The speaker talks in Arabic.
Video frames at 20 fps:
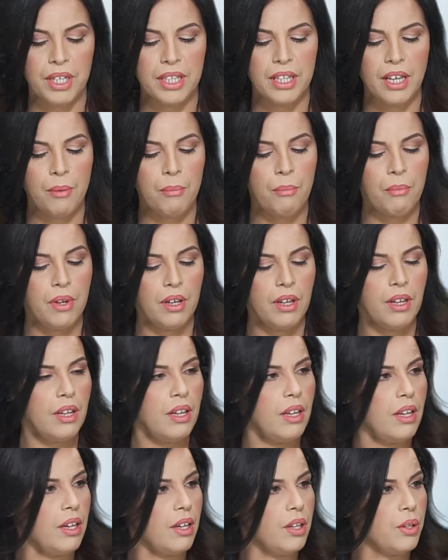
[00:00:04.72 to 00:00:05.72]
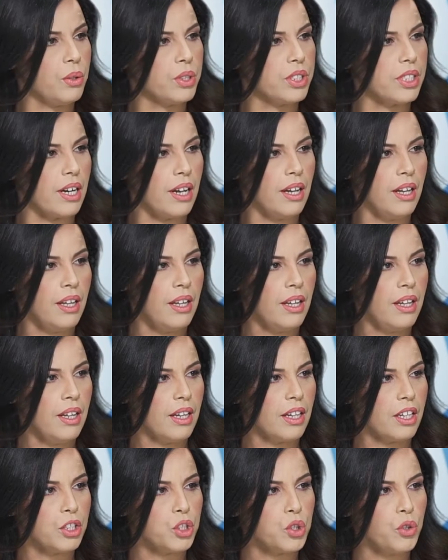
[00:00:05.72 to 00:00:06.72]
مدام آه، يسرى
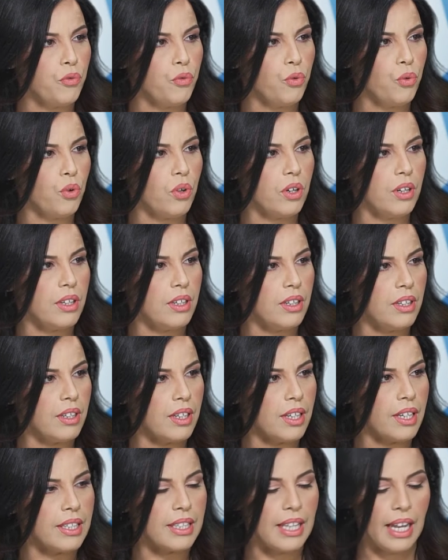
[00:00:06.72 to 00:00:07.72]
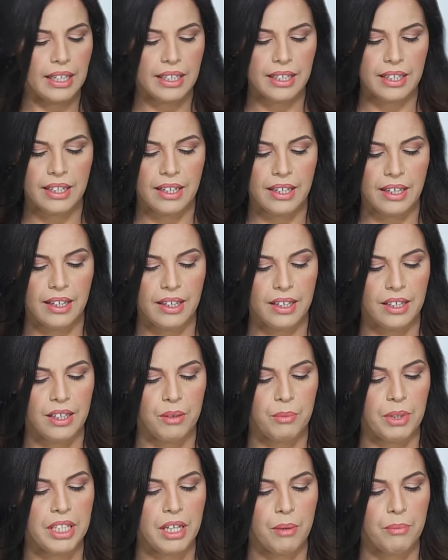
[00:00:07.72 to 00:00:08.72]
نشوفوا آه، كان تحكي
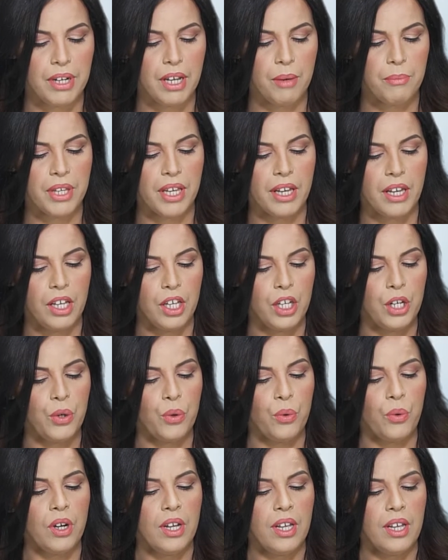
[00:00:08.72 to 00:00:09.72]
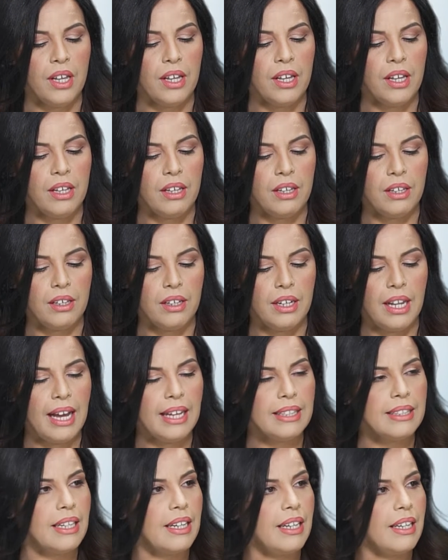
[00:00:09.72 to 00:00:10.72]
لنا آه، مدام لميا انه
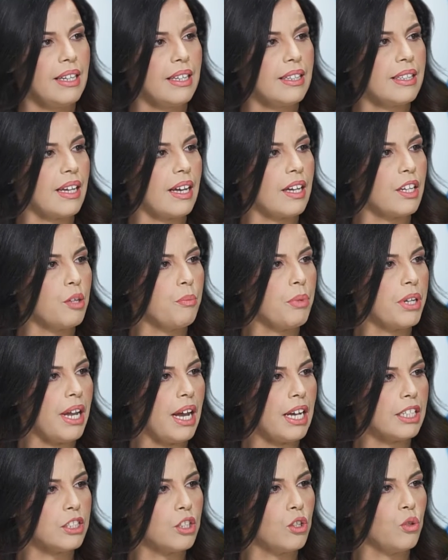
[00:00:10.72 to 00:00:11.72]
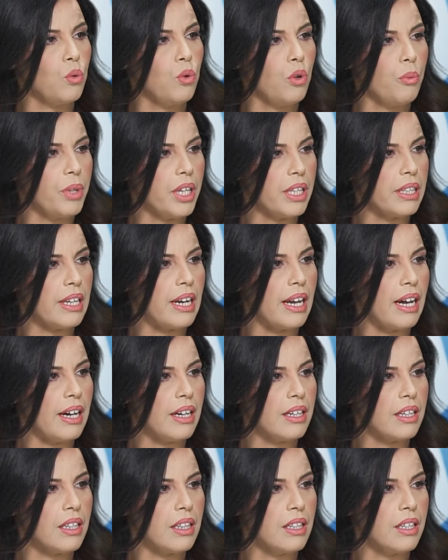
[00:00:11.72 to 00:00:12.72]
لحد الان تقريبا حصلوا 100
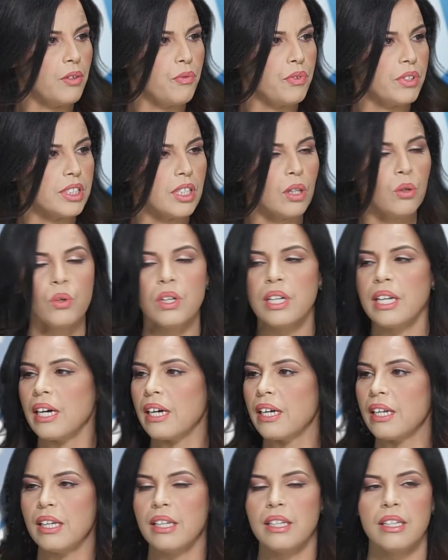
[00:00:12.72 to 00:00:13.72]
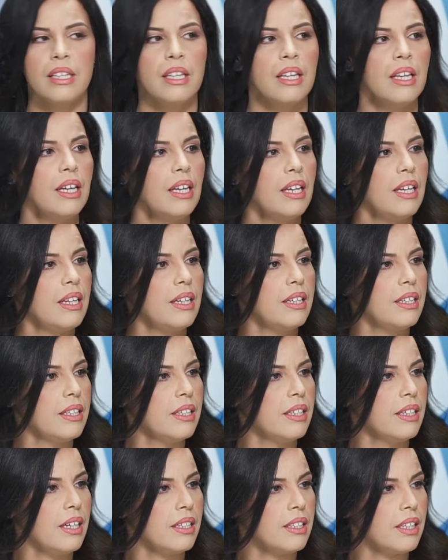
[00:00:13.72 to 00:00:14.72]
عارض في الصالون الاخراني
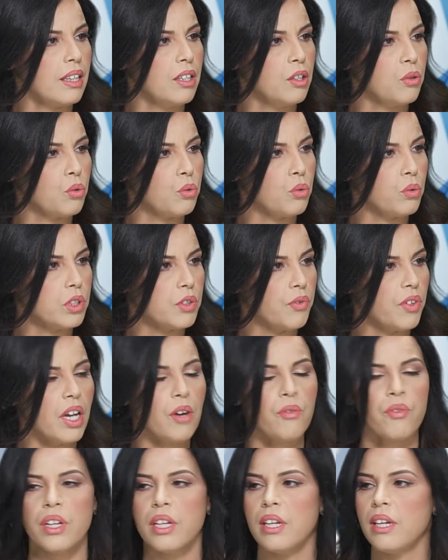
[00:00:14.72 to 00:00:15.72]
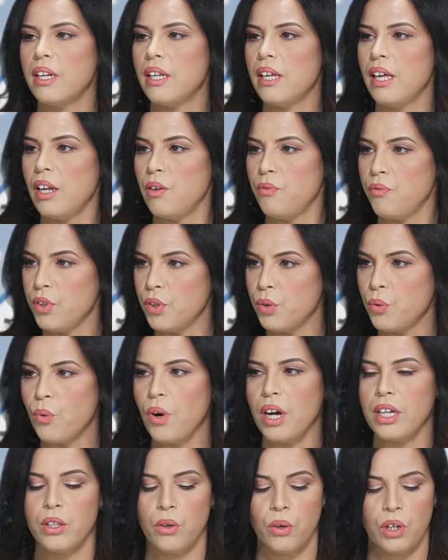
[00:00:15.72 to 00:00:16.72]
اللي احتضنته تونس في افريل
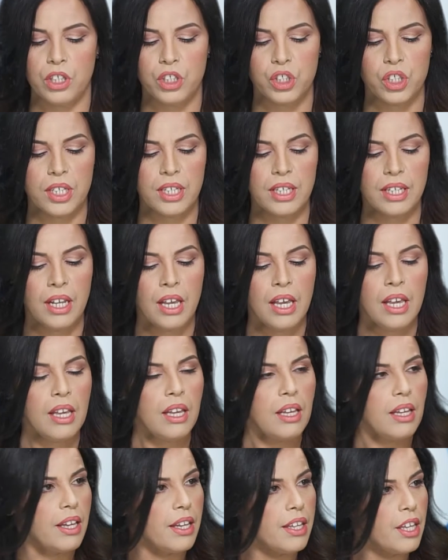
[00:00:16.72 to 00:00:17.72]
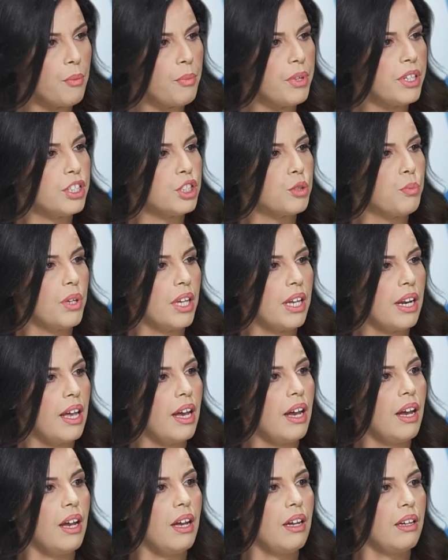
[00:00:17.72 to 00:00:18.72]
2021 هي بالنسبه
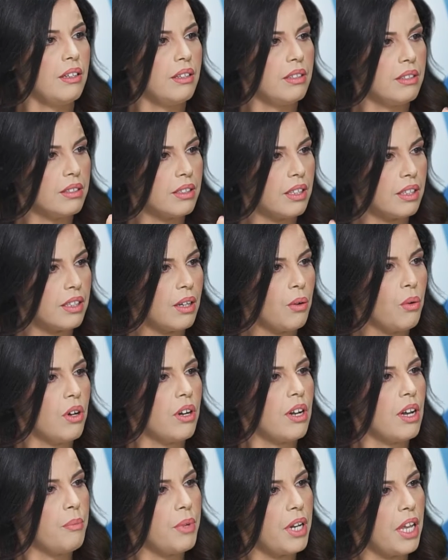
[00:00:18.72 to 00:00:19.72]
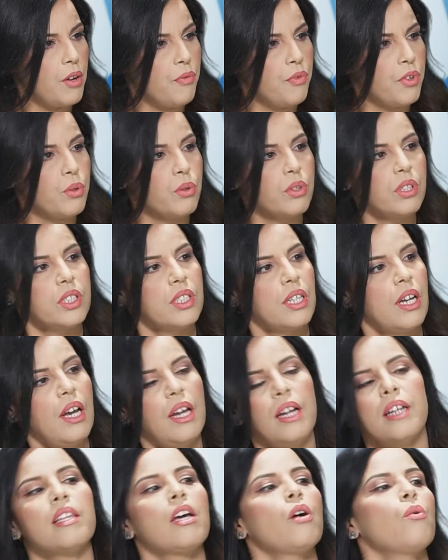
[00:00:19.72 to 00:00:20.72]
لها تطورها من
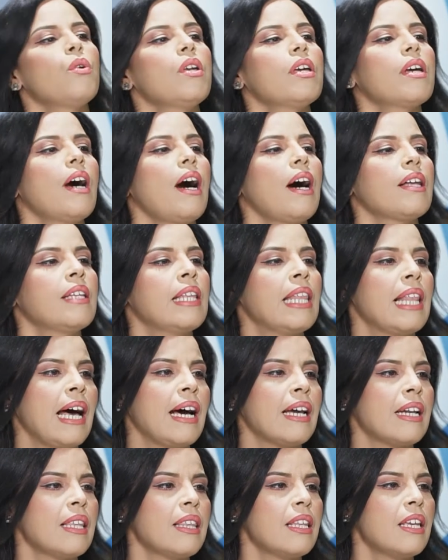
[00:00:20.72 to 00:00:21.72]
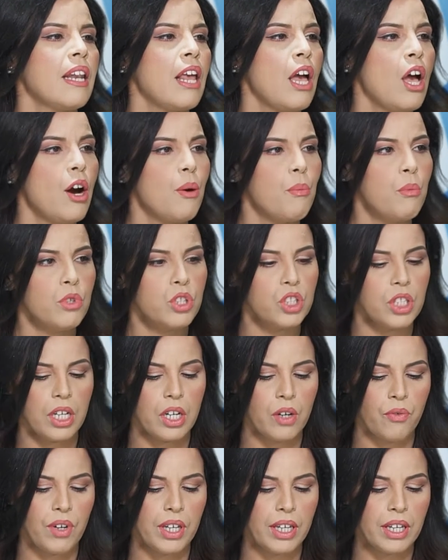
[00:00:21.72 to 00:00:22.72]
2009 التويكا عدد العارضين
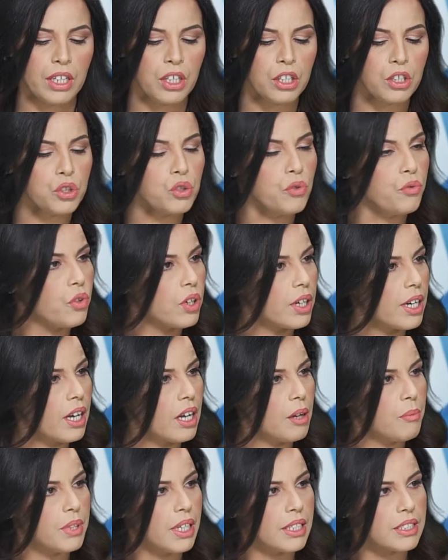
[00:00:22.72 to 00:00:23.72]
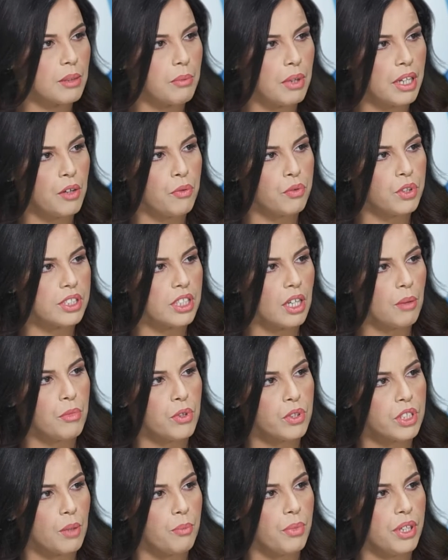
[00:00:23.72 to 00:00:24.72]
مشرف لكن كي نشوفوا الرقم تاع
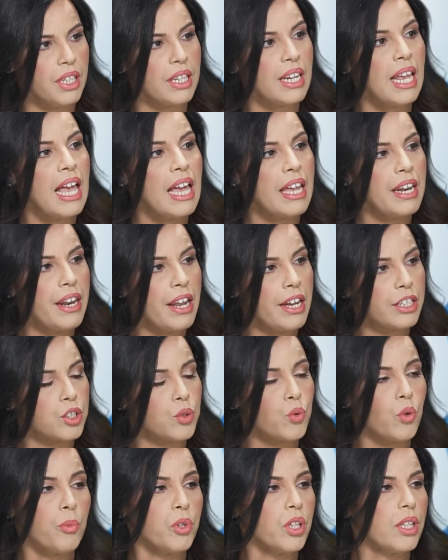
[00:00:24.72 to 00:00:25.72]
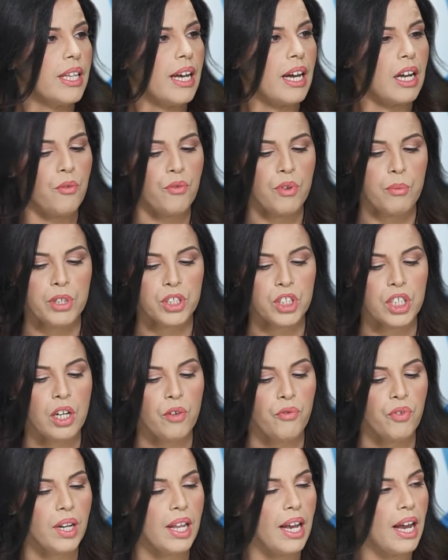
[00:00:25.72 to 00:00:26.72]
7970 ناشط ومتدخل في
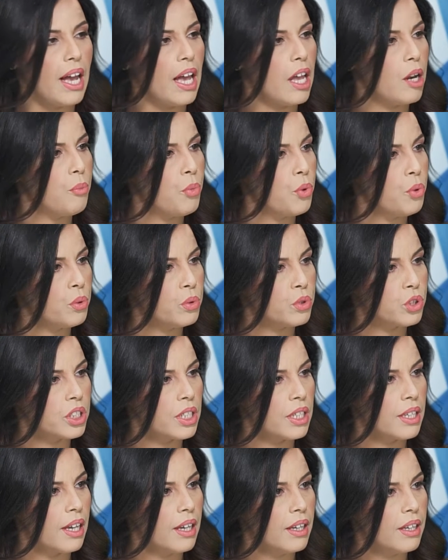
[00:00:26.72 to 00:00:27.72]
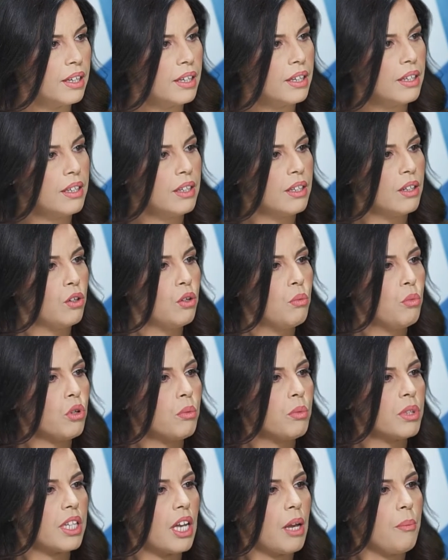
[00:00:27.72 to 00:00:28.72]
مجال الفلاحه البيولوجيه
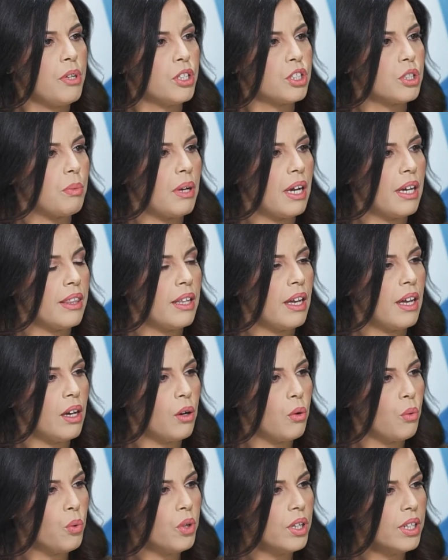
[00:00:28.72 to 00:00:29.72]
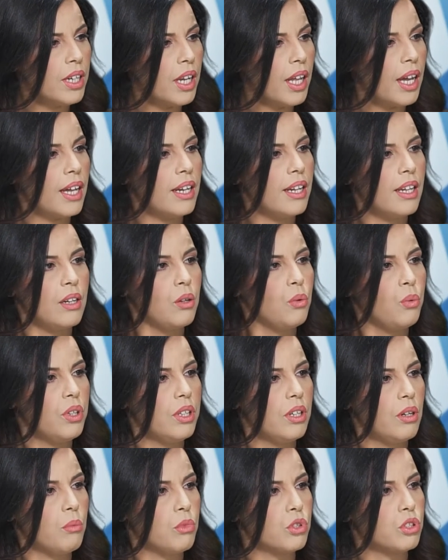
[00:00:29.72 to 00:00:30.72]
الامور ما تقابلش بعضها وين الخلل
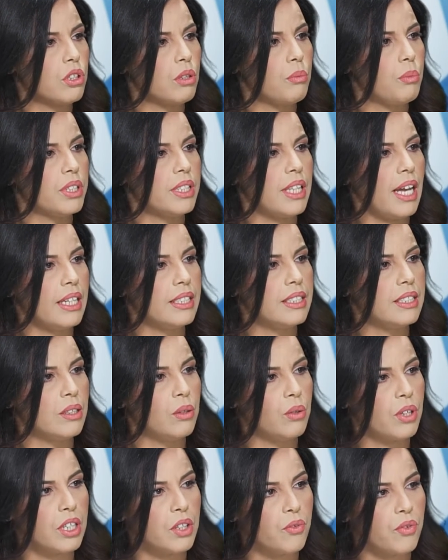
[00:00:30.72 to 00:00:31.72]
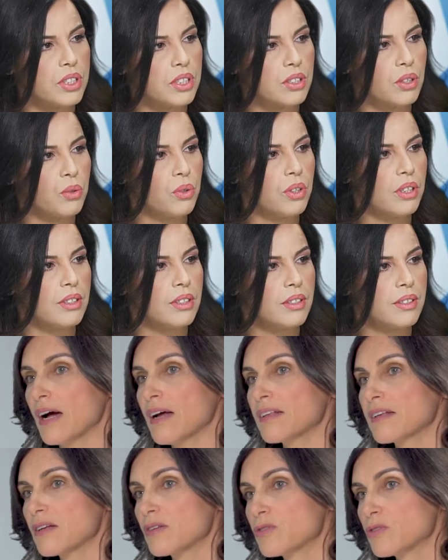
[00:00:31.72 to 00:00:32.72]
وين المشكل بالتحديد لو كنت تفسر هون
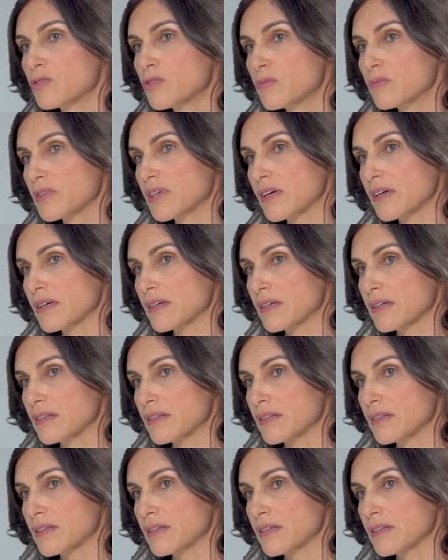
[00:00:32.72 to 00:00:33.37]
احنا اليوم ك...